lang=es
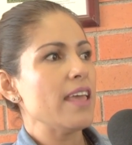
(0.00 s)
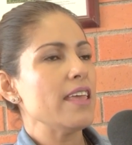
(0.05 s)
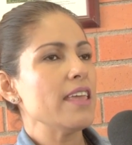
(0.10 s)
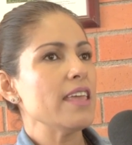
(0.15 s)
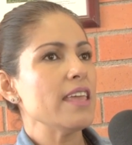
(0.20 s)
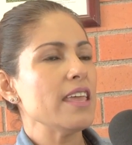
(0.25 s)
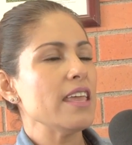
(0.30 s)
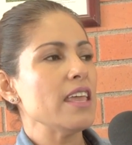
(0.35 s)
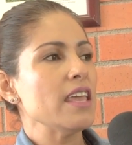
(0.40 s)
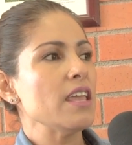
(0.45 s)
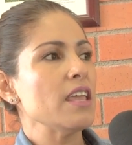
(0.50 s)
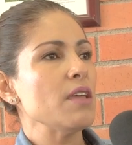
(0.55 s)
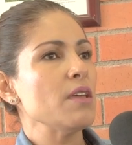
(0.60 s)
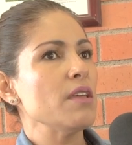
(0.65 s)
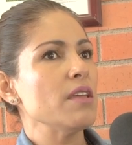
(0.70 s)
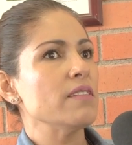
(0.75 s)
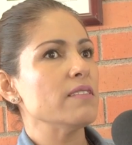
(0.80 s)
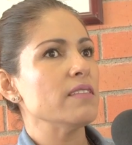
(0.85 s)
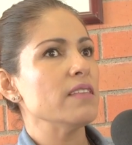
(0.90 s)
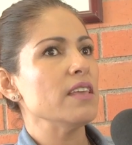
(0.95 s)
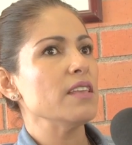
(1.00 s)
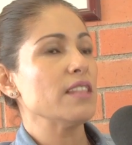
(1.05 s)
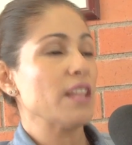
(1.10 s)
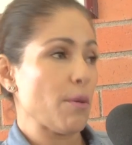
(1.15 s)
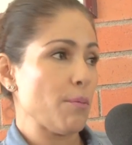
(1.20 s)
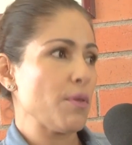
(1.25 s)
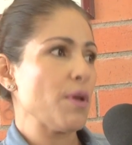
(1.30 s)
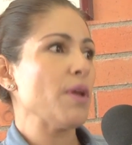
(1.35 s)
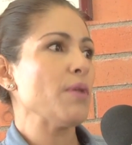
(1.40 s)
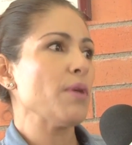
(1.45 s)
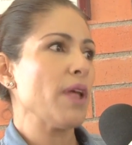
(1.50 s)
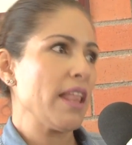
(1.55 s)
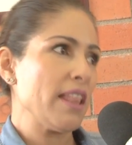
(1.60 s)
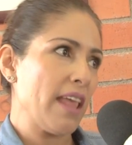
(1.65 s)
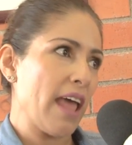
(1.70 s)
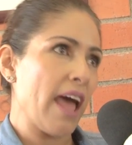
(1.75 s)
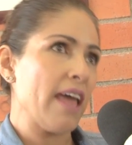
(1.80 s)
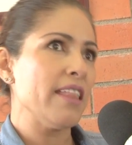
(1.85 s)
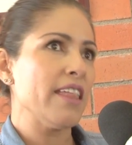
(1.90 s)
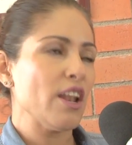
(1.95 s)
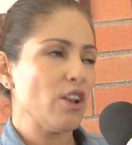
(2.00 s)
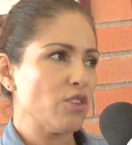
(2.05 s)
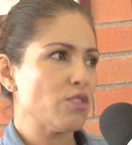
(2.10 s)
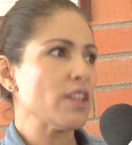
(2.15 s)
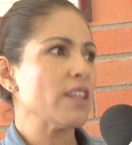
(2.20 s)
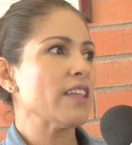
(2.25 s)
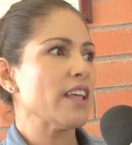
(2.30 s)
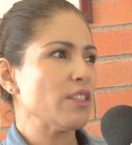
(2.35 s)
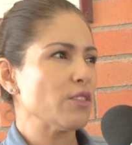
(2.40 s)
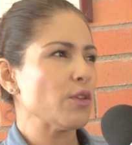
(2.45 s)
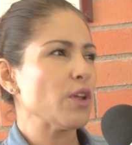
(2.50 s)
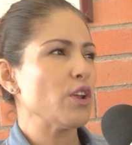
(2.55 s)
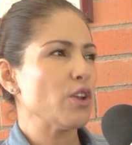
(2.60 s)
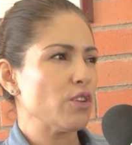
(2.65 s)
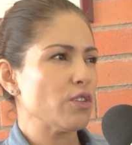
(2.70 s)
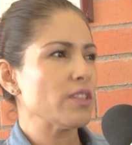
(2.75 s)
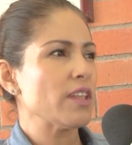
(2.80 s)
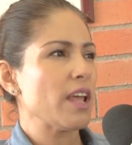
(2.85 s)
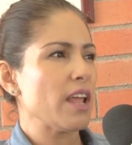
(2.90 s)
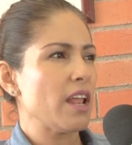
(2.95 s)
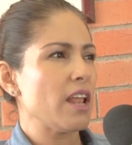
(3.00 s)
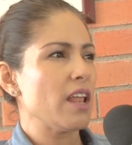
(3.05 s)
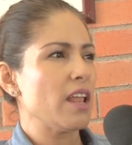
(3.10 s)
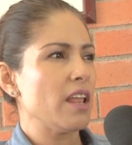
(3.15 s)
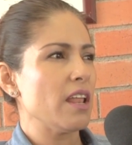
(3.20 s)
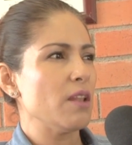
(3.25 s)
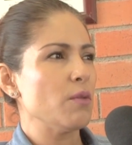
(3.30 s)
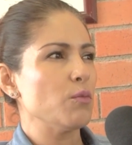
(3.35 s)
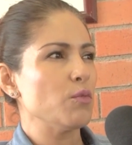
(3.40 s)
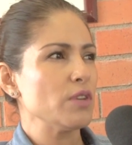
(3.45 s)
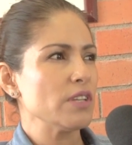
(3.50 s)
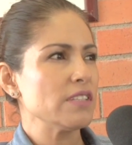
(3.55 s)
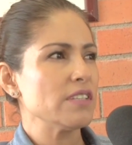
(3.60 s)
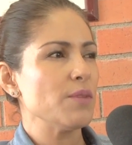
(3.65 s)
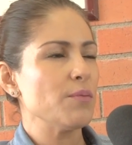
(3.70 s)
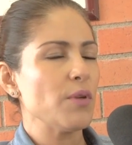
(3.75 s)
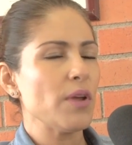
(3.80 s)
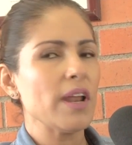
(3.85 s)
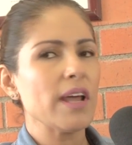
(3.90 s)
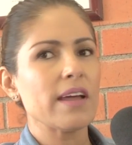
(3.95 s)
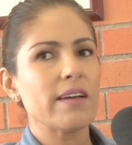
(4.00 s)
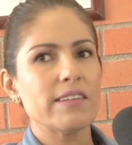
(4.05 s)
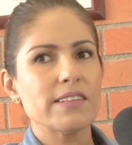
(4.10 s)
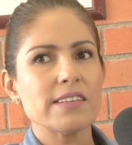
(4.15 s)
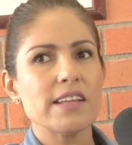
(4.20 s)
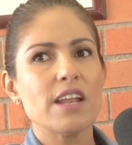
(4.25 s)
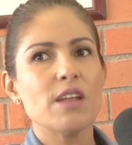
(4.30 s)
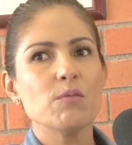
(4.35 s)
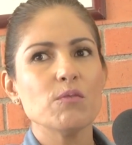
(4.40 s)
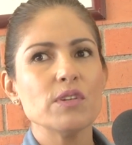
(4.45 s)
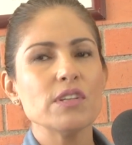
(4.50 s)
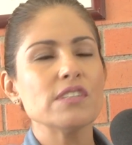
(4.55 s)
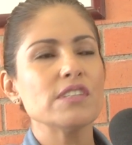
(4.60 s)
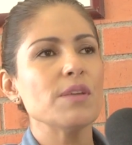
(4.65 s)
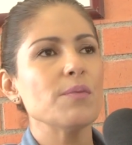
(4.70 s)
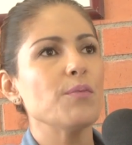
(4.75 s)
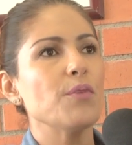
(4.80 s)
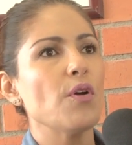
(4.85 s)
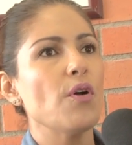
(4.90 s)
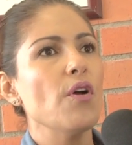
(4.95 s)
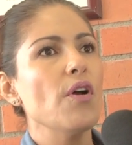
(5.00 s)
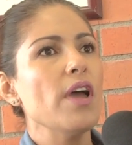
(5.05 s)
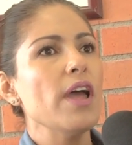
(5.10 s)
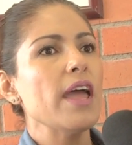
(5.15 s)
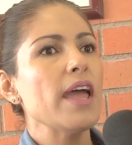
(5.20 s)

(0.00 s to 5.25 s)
y, también eh, dentro de los, del municipio, la cabecera del municipio,